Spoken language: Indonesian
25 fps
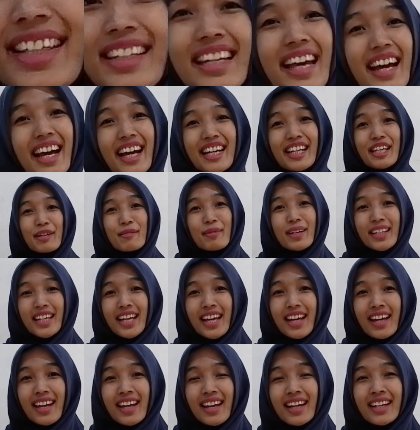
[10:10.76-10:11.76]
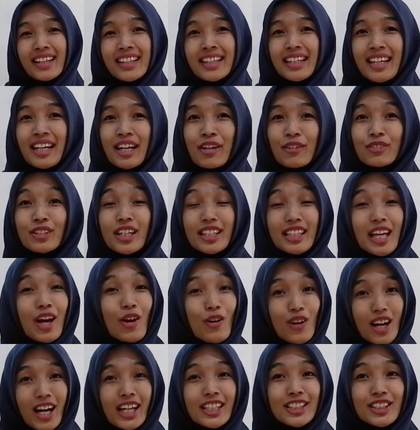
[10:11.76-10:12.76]
Nah, gimana? Udah
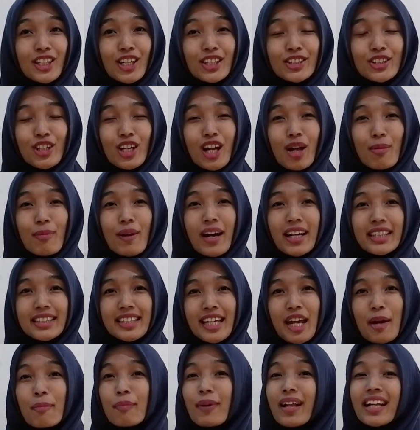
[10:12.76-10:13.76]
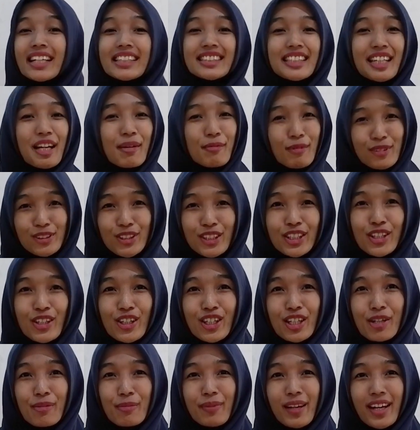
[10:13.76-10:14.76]
tahu kan soal-soal apa aja yang paling sering muncul di
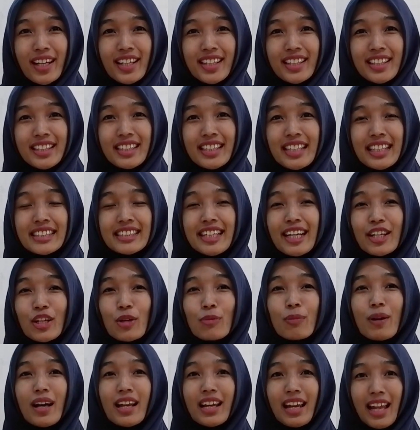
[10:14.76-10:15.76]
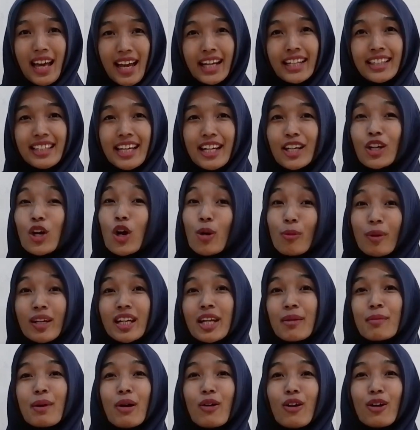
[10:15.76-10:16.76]
Olimpiade? Jangan lupa like dan komen
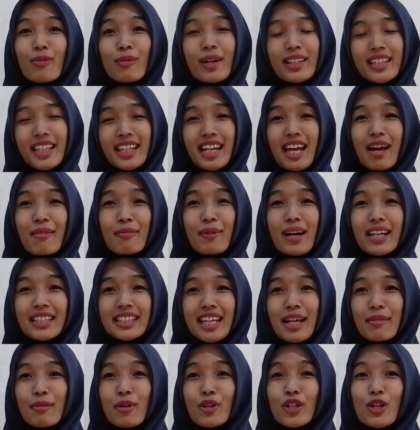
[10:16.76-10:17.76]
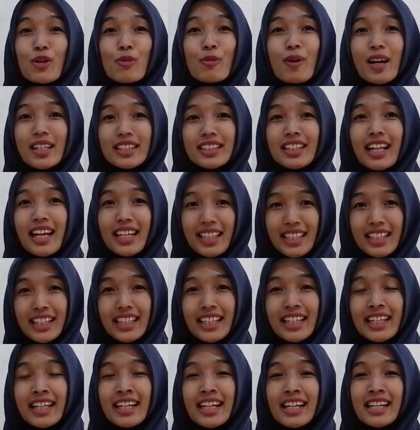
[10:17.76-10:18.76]
di bawah materi apa aja yang mau dibahas
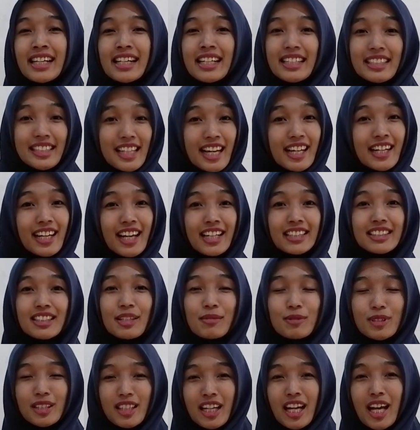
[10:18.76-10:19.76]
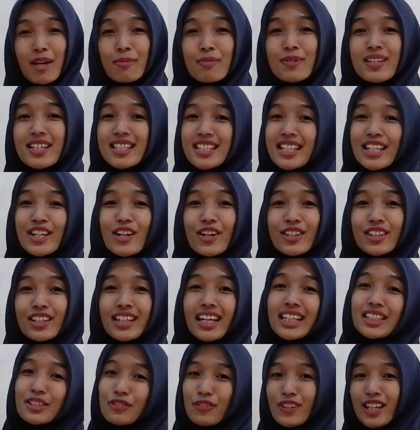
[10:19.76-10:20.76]
lagi. Share and subscribe. See you on the
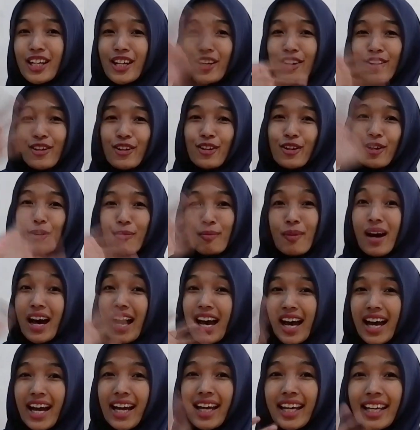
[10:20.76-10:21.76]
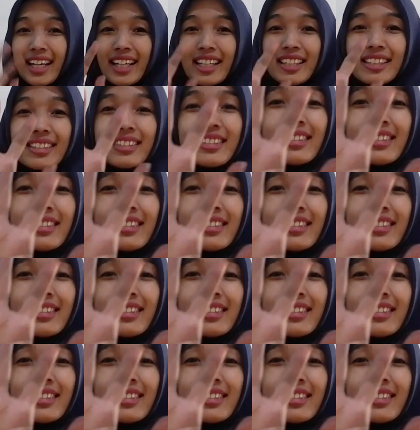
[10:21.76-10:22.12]
next video. Bye!